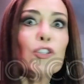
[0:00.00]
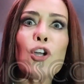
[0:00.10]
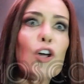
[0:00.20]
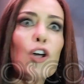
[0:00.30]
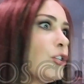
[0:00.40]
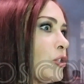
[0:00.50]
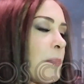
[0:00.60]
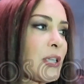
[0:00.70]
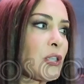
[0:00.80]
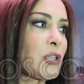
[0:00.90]
todos los
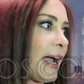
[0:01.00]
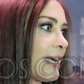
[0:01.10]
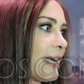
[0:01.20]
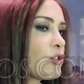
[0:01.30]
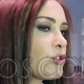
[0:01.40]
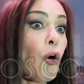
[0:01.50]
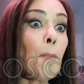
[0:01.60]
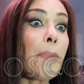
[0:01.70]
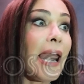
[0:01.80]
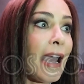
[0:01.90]
personajes son
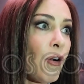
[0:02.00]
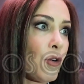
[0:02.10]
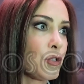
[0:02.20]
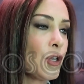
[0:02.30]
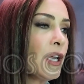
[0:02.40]
complejos,